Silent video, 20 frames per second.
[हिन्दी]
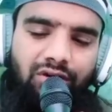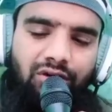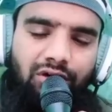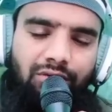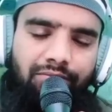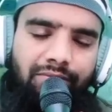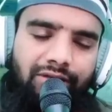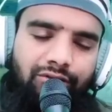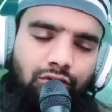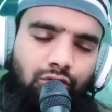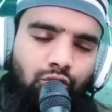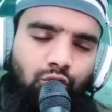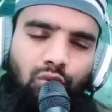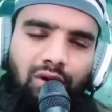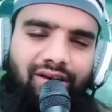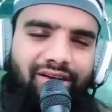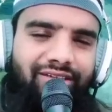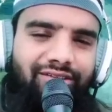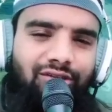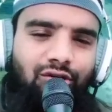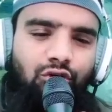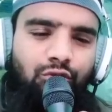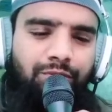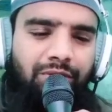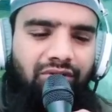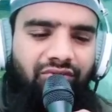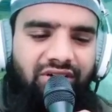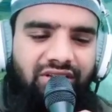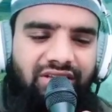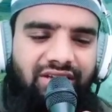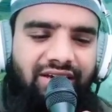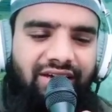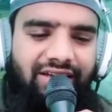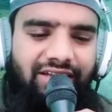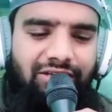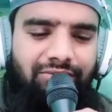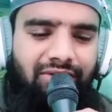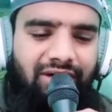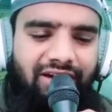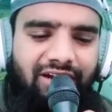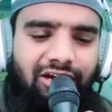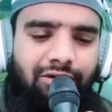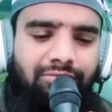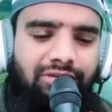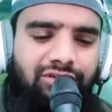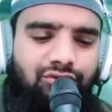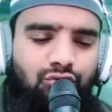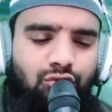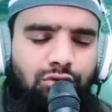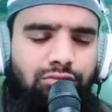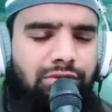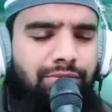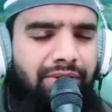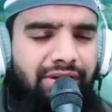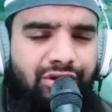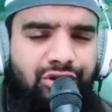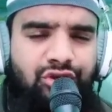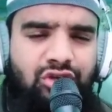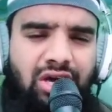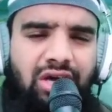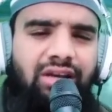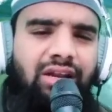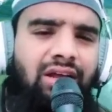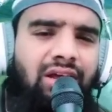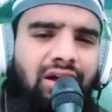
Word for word: और मैं तो दुआ करता हूँ परवरदिगार की बारगाह में जो भी परेशान